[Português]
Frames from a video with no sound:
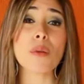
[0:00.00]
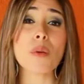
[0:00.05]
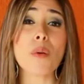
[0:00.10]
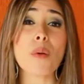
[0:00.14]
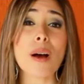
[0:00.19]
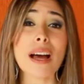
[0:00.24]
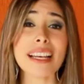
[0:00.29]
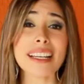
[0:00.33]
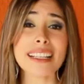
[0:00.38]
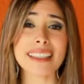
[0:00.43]

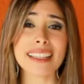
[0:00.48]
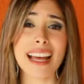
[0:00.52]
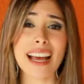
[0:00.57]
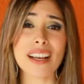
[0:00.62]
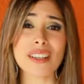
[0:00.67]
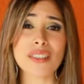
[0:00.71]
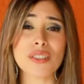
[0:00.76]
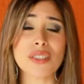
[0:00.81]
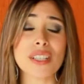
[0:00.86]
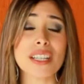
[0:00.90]

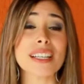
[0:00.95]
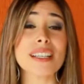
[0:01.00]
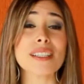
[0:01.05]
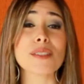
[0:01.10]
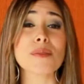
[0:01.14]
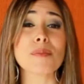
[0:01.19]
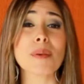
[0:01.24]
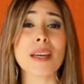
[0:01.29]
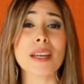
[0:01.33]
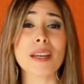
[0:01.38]
qualidade e
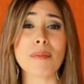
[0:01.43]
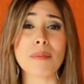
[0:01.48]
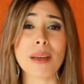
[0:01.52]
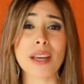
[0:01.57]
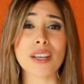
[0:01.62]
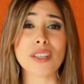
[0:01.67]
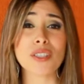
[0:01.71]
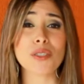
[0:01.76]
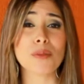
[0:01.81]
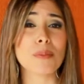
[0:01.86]

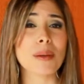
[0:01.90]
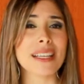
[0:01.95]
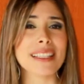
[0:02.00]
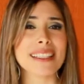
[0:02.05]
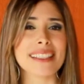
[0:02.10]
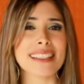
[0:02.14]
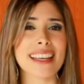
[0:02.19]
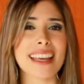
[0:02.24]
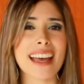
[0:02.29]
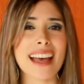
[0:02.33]
experimente
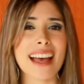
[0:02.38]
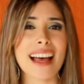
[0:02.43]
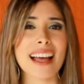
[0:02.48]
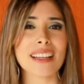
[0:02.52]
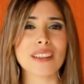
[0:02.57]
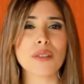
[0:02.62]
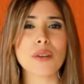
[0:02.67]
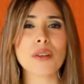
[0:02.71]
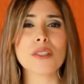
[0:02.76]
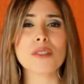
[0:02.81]

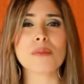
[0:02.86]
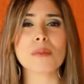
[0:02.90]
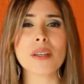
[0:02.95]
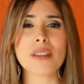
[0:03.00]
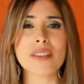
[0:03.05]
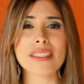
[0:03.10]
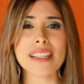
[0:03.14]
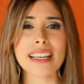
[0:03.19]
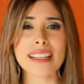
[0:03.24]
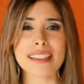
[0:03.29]
BCA
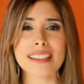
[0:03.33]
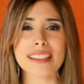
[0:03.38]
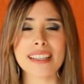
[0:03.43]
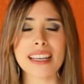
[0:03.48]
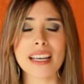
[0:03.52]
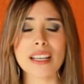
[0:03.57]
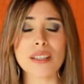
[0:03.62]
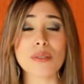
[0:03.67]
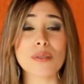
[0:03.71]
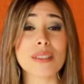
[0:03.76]

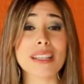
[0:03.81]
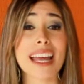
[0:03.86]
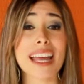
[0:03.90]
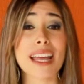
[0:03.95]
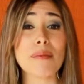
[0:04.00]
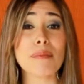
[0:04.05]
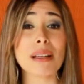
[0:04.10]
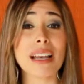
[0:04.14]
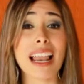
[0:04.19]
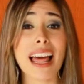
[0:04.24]
2700 da
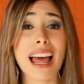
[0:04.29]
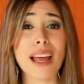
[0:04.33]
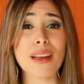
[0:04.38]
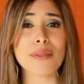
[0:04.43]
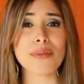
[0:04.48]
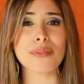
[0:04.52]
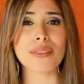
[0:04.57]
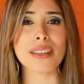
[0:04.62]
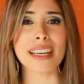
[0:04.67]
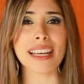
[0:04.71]

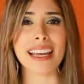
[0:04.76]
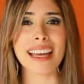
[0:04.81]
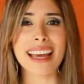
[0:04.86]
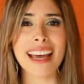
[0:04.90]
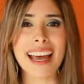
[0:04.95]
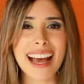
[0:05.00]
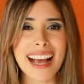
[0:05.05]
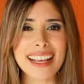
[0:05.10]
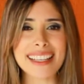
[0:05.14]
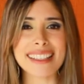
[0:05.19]
MLife.
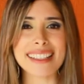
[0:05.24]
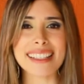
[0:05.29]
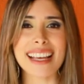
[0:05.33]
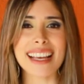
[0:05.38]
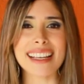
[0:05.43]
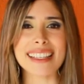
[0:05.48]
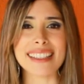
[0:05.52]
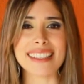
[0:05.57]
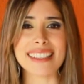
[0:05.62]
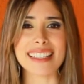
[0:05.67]

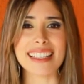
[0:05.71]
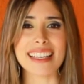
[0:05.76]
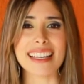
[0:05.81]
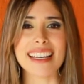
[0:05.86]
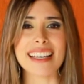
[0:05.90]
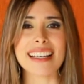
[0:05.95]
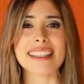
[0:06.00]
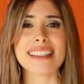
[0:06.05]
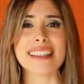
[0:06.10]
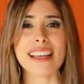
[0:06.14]
Acesse
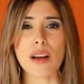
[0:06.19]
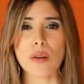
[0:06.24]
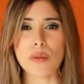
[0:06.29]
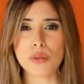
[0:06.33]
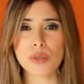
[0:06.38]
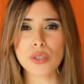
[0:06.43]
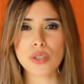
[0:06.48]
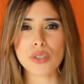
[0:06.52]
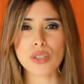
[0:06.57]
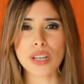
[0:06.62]

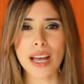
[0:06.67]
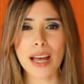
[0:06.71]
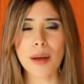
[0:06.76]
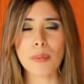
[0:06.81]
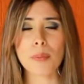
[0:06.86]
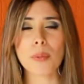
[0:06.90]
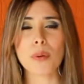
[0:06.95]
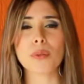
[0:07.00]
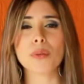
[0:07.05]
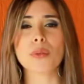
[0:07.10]

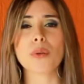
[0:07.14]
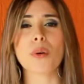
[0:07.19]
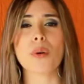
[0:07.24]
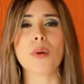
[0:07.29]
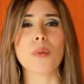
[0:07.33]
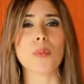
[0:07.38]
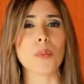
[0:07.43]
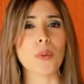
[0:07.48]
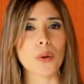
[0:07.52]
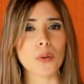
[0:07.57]
saudejá.com.br
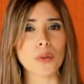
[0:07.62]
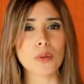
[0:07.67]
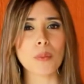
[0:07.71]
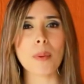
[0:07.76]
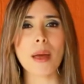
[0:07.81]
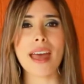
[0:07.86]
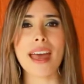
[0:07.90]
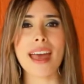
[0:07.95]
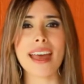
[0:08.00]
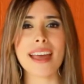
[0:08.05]

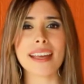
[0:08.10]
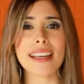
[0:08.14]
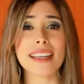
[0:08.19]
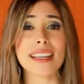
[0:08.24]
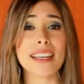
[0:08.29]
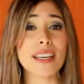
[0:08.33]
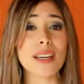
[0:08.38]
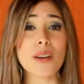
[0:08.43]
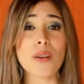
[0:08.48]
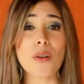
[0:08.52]

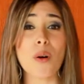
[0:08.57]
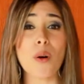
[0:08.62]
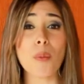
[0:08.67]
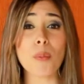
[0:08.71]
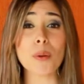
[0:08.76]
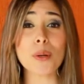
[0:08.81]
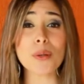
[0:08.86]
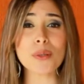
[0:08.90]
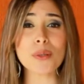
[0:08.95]
e compre o